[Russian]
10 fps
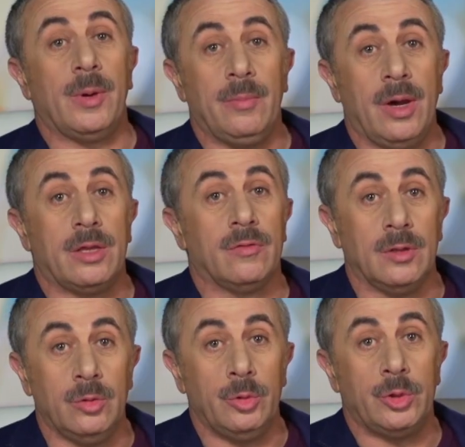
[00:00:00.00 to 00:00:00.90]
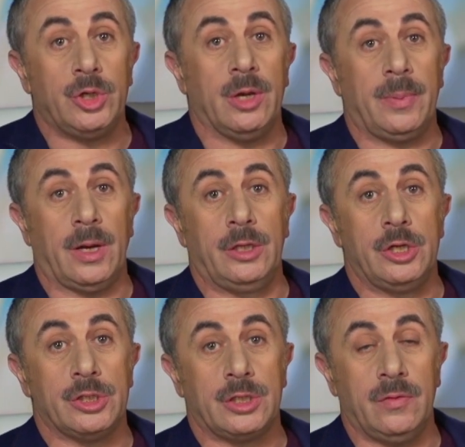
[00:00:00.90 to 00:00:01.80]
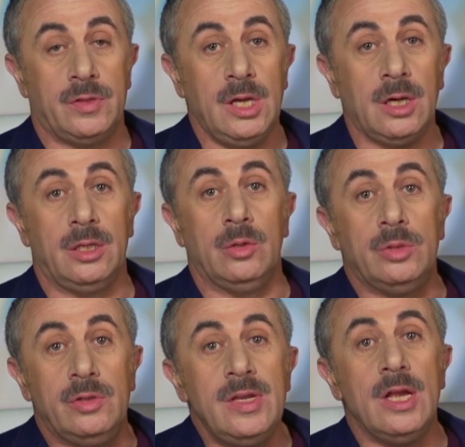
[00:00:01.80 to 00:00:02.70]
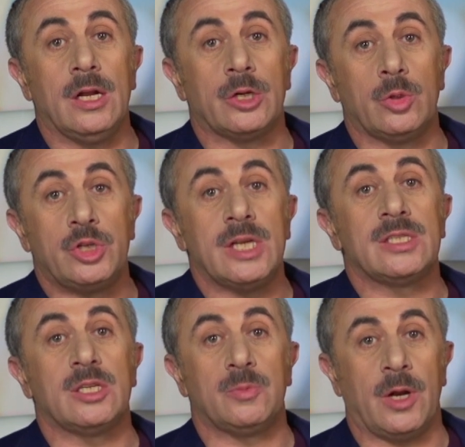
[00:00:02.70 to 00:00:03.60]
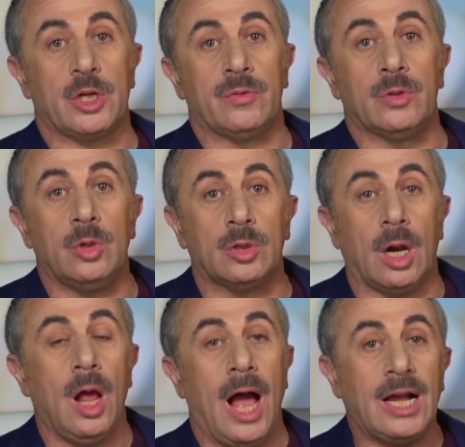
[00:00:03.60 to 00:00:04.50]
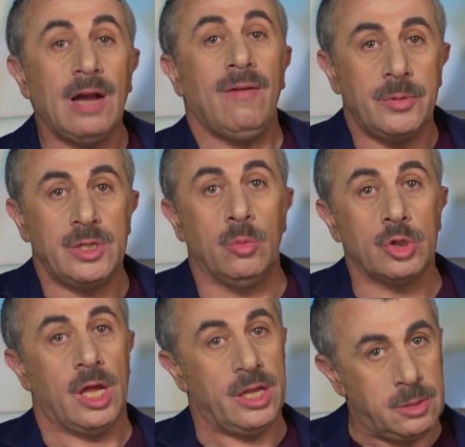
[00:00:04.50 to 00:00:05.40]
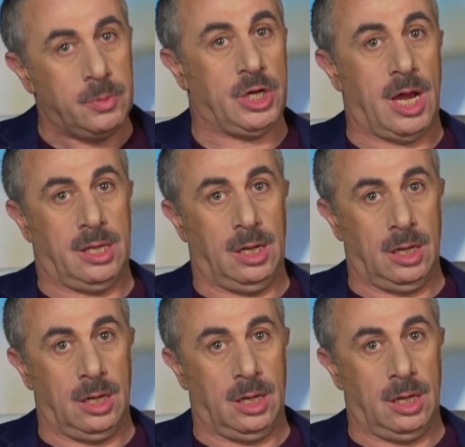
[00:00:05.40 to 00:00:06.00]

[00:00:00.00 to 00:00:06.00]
вы понимаете, волнующая практически всех. Неудивительно, что часто спрашивают, доктор, а как вообще можно избежать